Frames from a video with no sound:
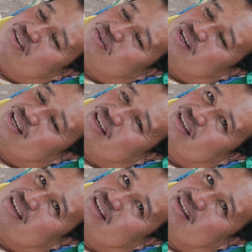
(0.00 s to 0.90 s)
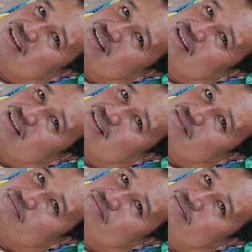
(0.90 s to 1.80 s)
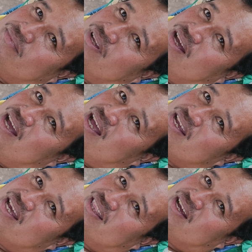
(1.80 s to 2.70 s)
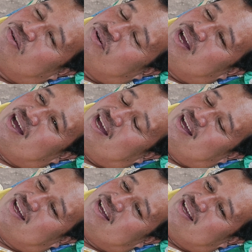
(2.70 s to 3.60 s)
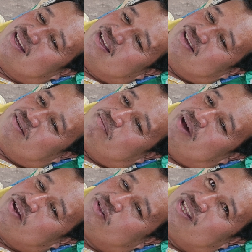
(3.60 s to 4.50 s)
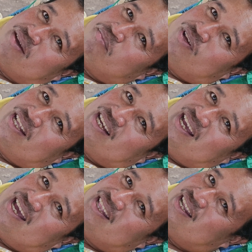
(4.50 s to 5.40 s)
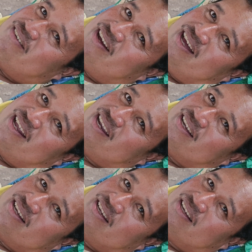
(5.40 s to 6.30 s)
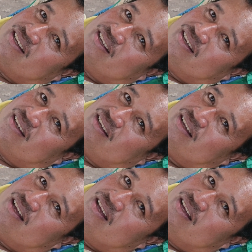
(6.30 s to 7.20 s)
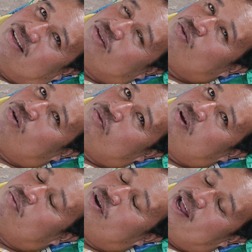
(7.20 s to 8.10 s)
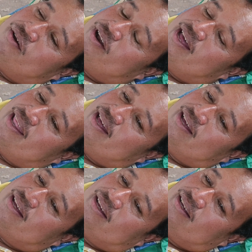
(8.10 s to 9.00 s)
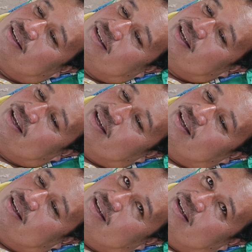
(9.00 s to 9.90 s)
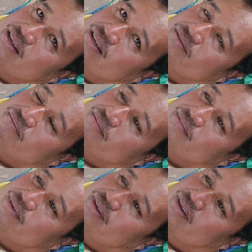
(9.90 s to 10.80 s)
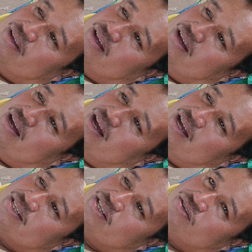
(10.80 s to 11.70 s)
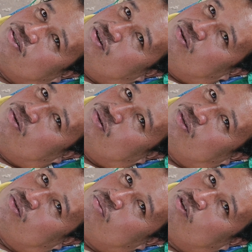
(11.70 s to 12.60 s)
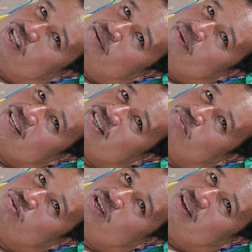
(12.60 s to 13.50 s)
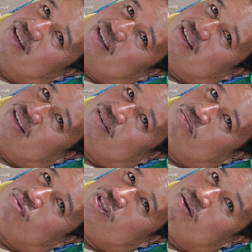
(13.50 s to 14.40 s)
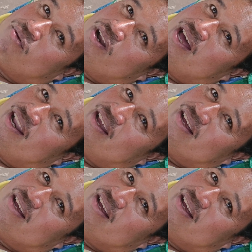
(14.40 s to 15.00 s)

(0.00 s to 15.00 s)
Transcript: ¿Y desde cuándo no ha abonado? Ah, ya tengo ya varios tiempos desde que dejé de trabajar. ¿No ha abonado nada? No, no ha abonado nada. ¿Como cuántos meses? Ah, sí, yo solo como tres meses pude pude abonar.